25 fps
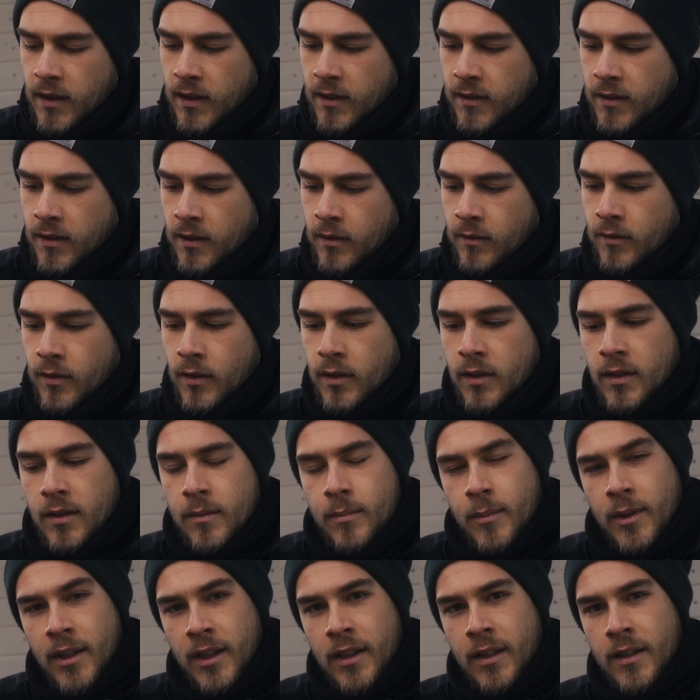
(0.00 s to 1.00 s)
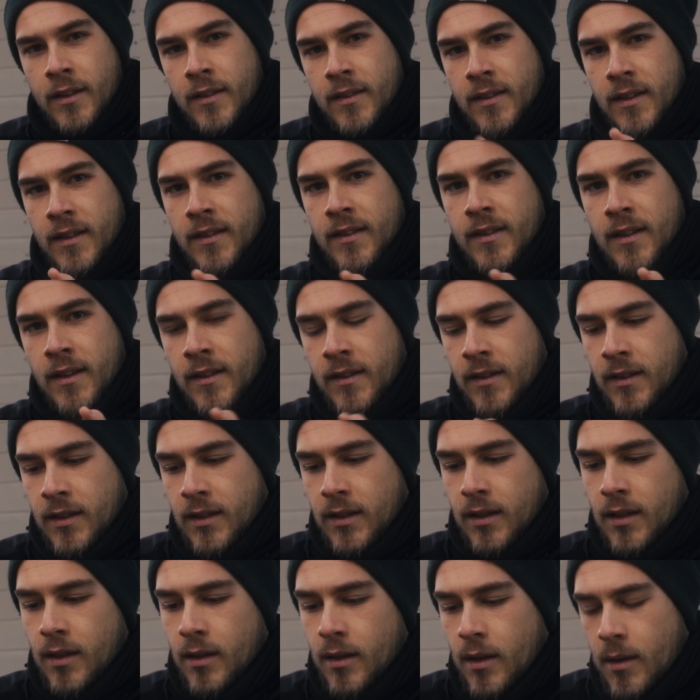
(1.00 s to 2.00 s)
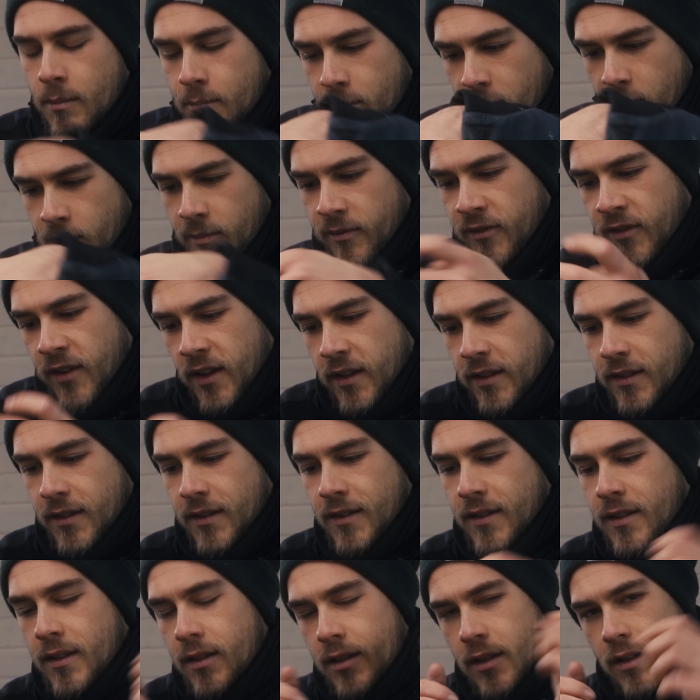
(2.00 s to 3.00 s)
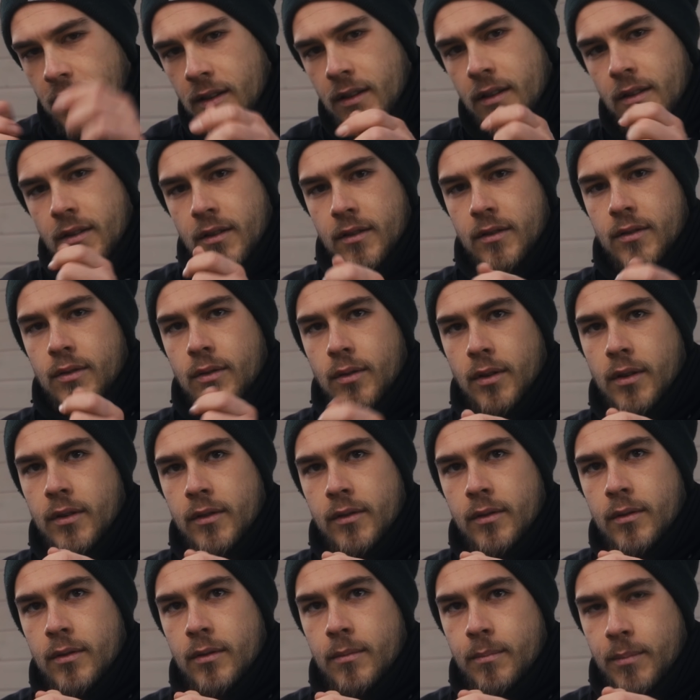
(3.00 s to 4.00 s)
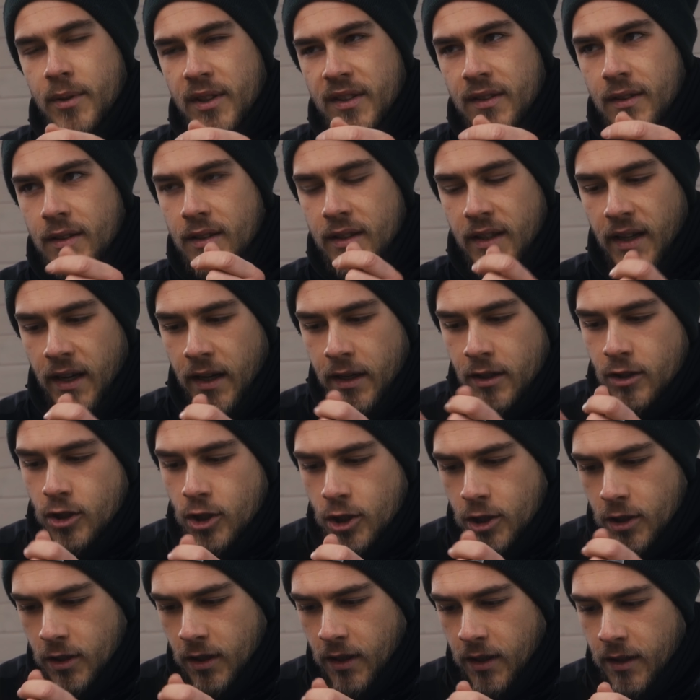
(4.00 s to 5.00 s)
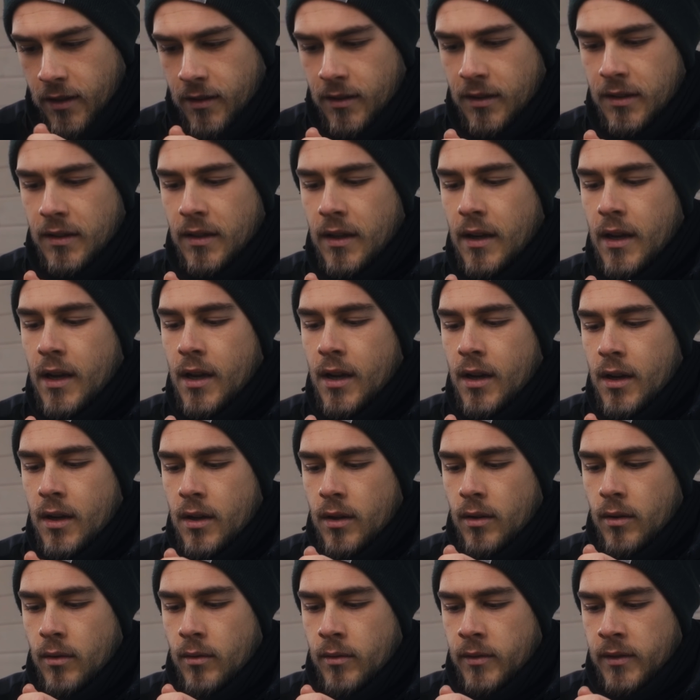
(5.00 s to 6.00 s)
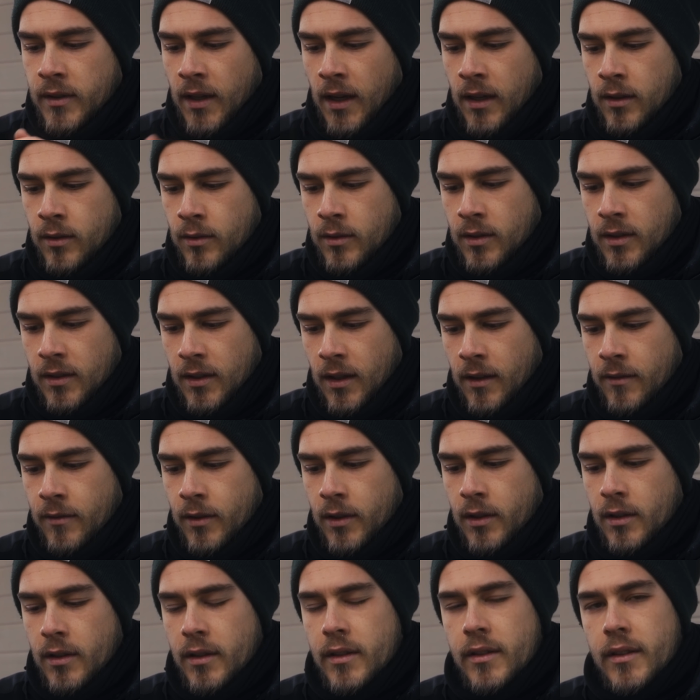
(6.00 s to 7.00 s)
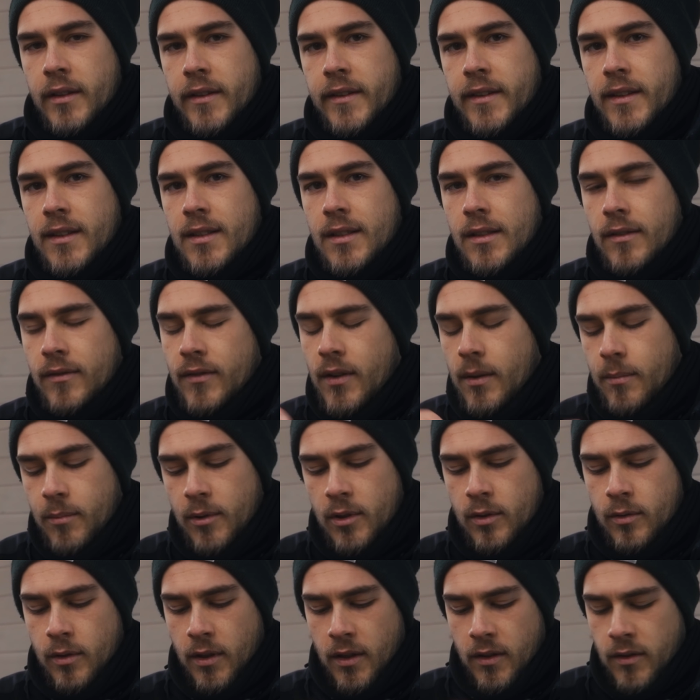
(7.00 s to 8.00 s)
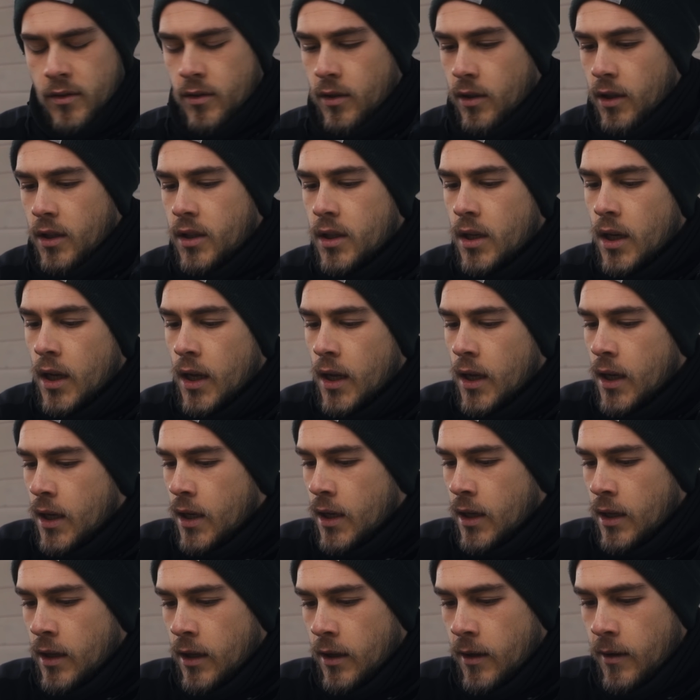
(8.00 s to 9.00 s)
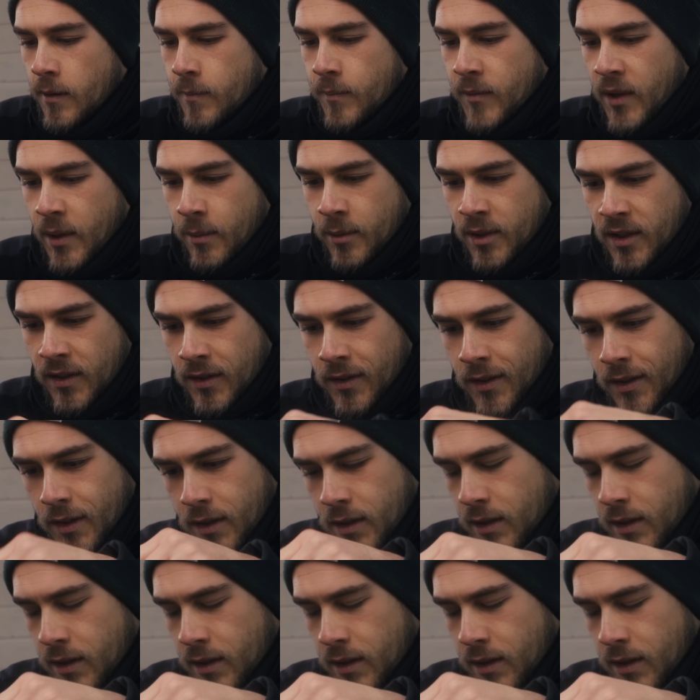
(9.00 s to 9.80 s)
der Sinn von diesem Ring ist, dass der sich beim Festziehen in dieses Rohr so ein bisschen reinschneidet und dadurch da wirklich eine dichte Verbindung erzeugt. Ähm, damit das hier